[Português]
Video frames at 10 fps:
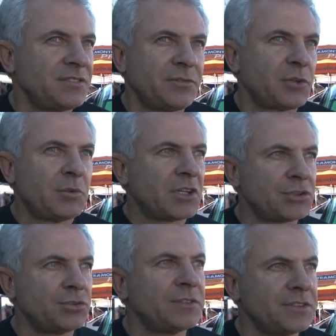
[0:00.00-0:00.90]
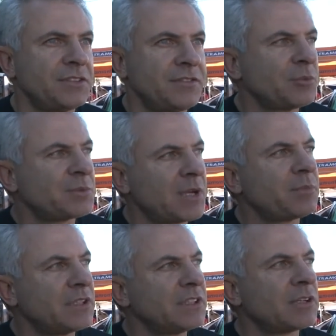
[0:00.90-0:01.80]
Se for pouca chuva, a gente vai optar
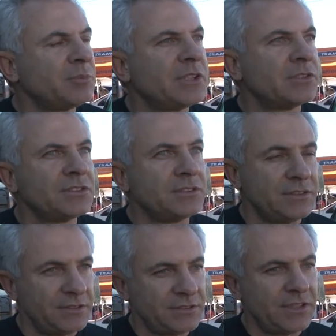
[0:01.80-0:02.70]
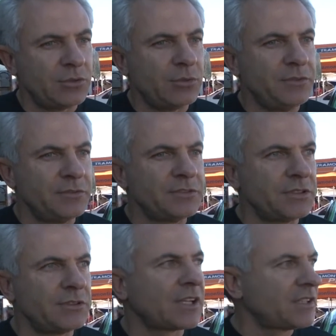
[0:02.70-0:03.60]
por andar com pneu de, de seco em
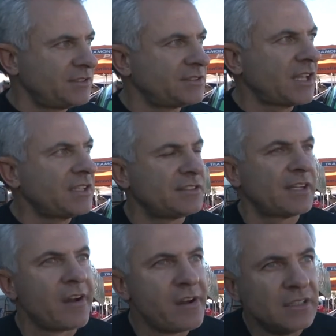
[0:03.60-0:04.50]
função da resistência.